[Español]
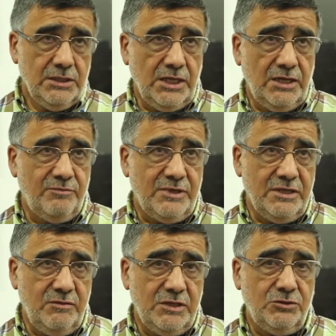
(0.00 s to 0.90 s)
que el
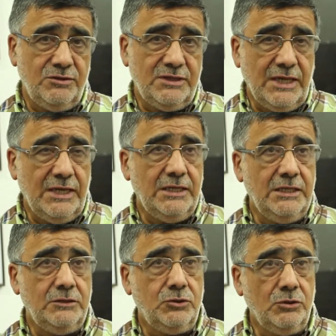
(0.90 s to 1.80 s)
emprendimiento está
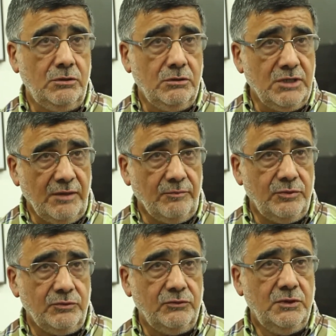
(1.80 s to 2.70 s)
en todos los campos.